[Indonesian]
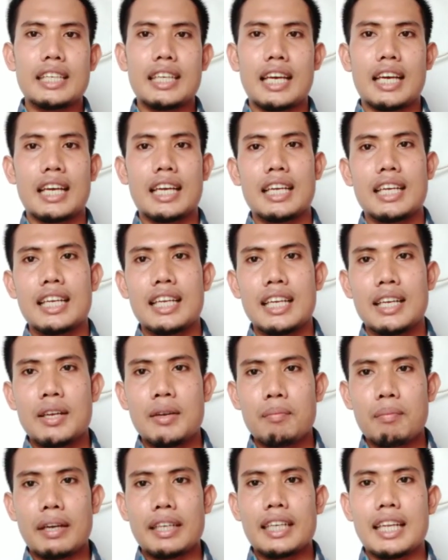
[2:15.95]
Nah,
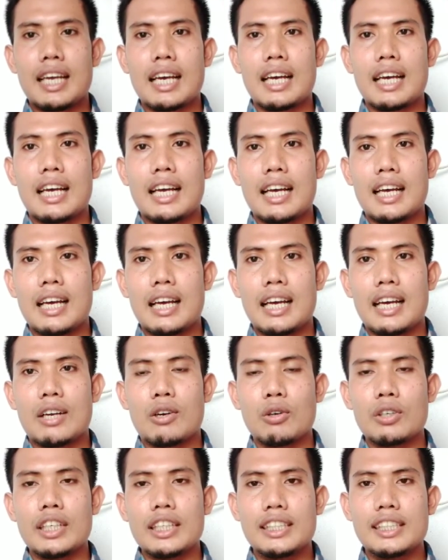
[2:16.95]
pada
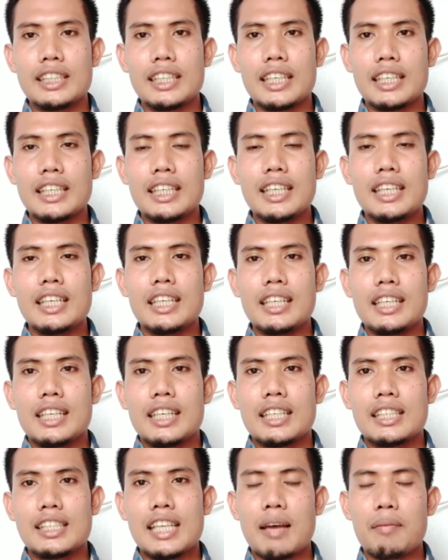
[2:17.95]
kondisi ini
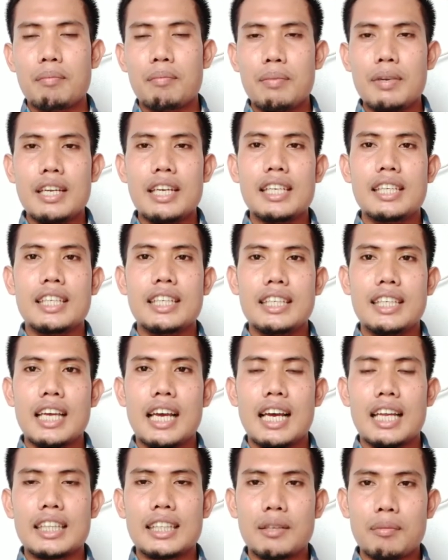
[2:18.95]
sapi
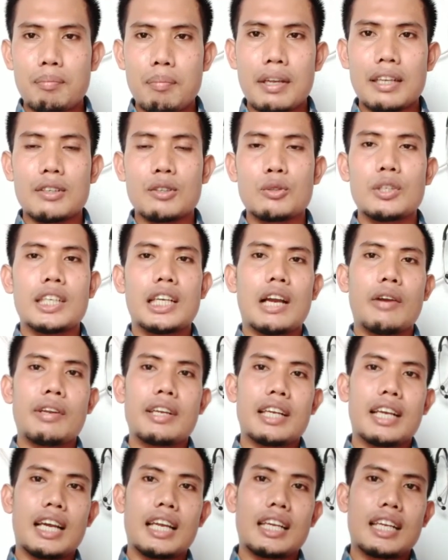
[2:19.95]
tidak tepat untuk
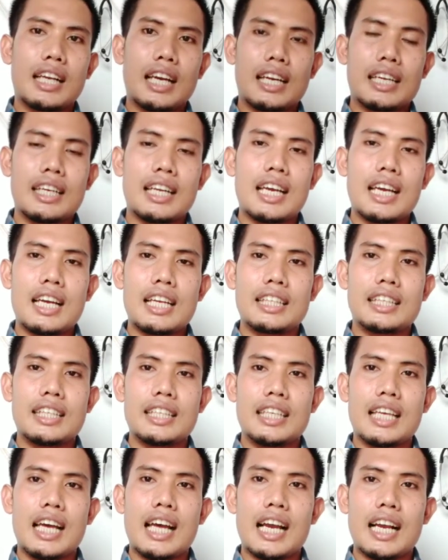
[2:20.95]
dikawinkan karena
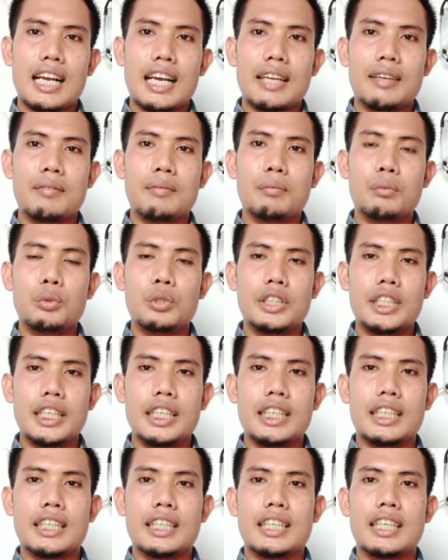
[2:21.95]
tidak akan
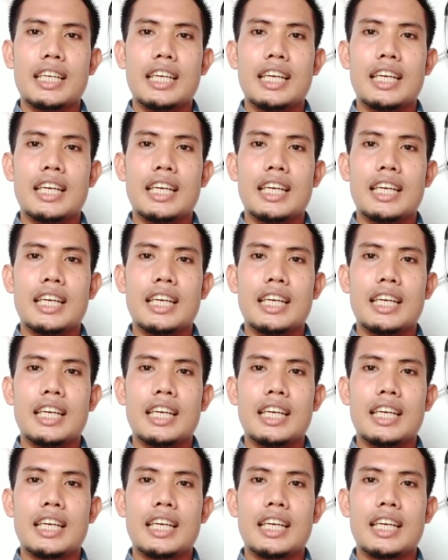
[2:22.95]
bunting